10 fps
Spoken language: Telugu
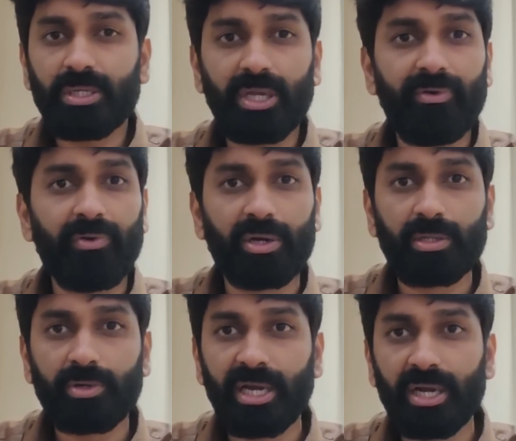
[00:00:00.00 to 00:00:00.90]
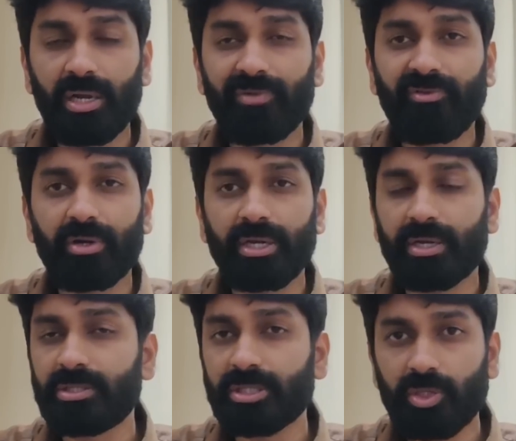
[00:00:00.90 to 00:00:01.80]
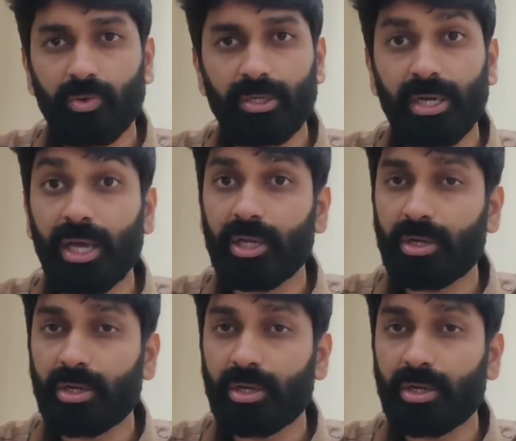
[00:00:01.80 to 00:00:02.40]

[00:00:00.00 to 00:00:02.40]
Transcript: డేవిడ్ వార్నర్ కూడా ఎయిట్ హండ్రెడ్ ఫార్టీ ఎయిట్ రన్స్ ఎంత కొట్టాడు ఆ